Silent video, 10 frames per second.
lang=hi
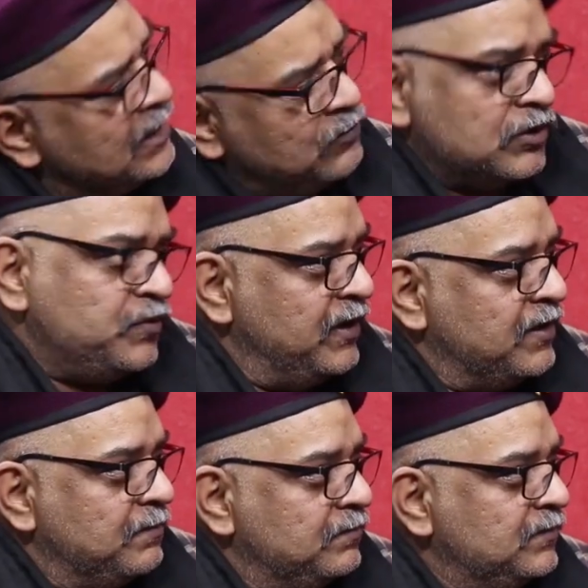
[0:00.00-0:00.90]
आई वॉच
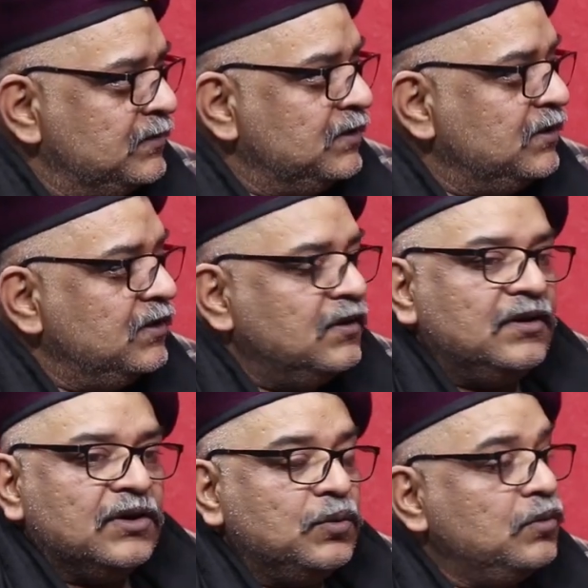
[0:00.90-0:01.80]
वेलकम
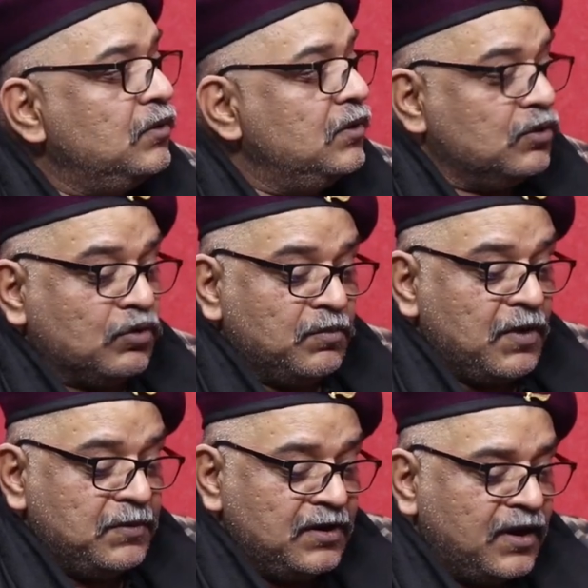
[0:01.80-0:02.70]
क्यों क्योंकि
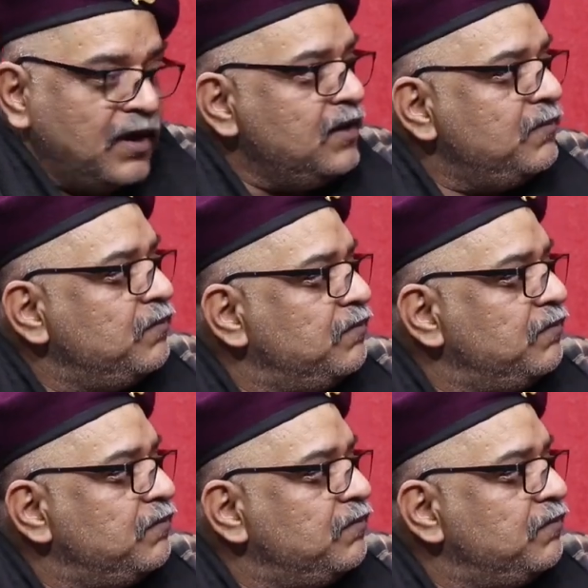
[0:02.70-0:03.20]
मैं अभी नई